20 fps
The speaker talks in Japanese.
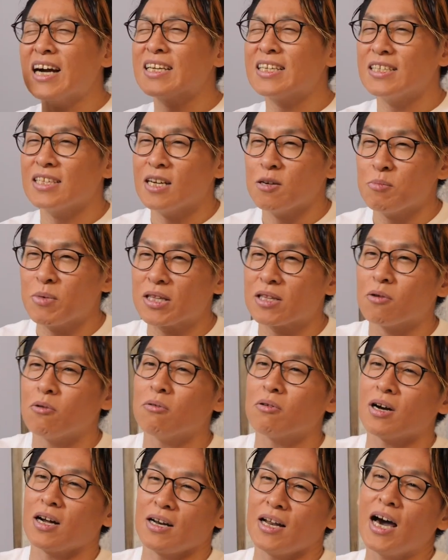い。諦めた
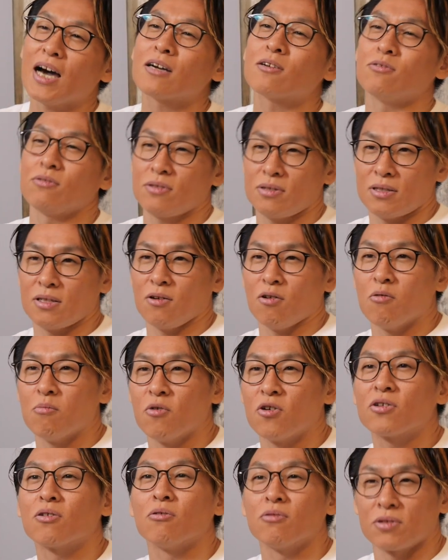方が楽って
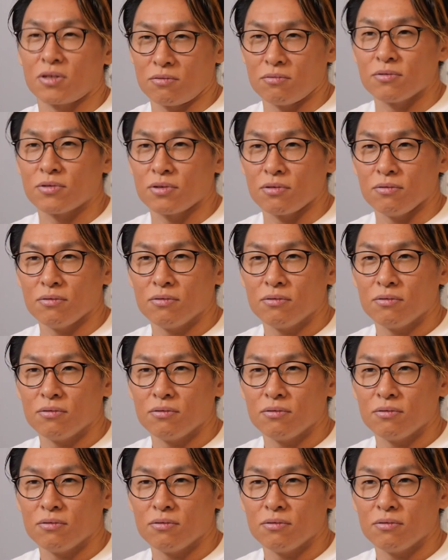思い込んでるんですよ。